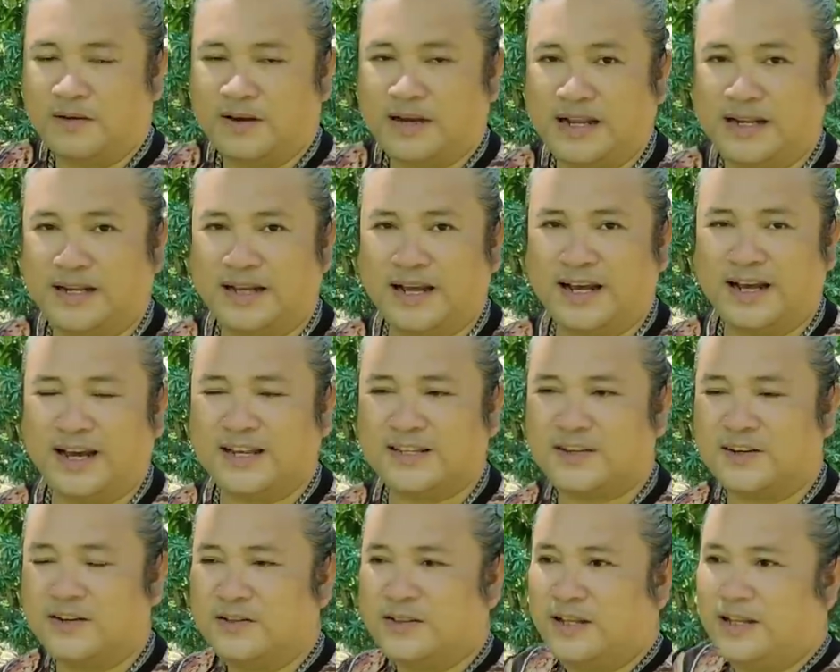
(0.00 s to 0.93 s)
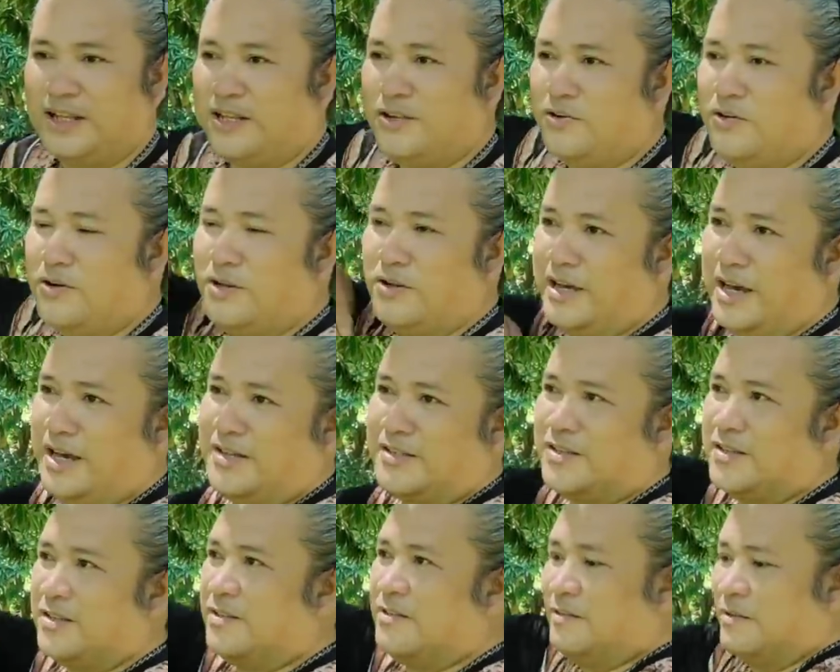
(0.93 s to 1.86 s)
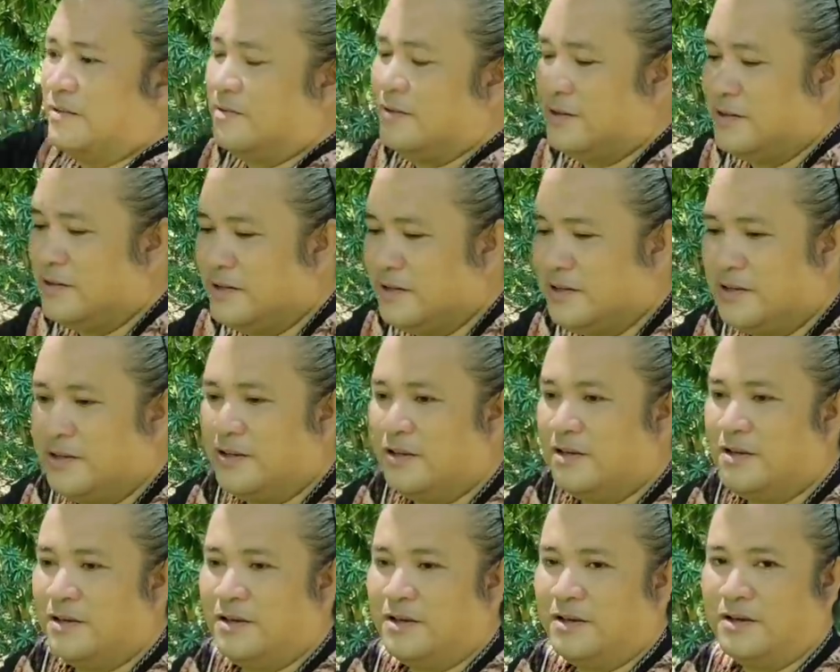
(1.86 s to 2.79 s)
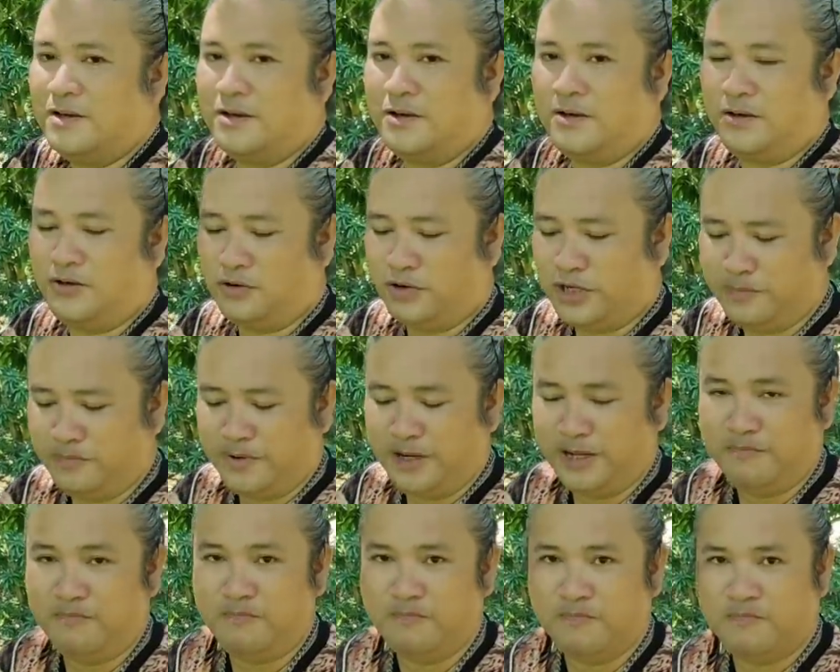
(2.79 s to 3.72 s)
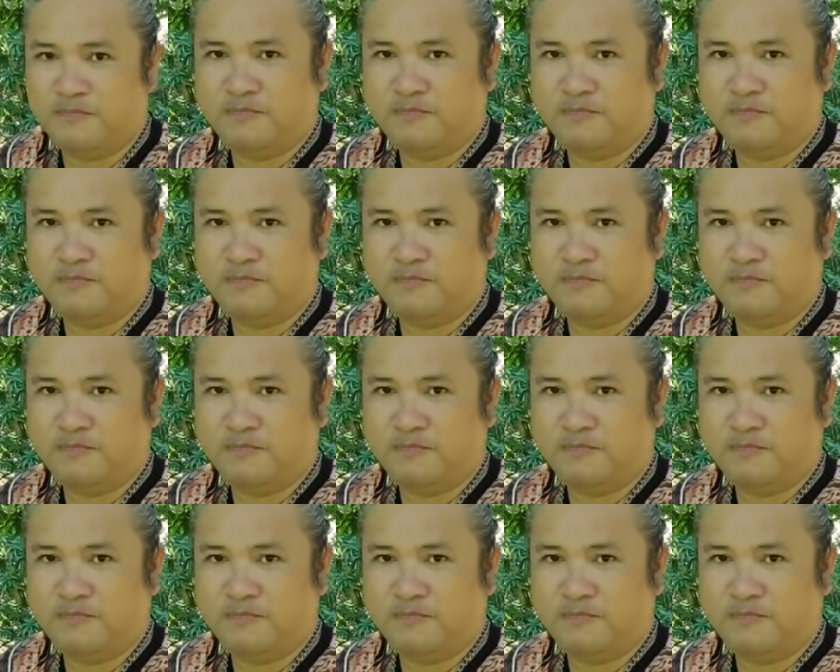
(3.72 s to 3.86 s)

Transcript: Ganda guys, oh. Tingnan niyo 'yung ano guys. Yung dibdib.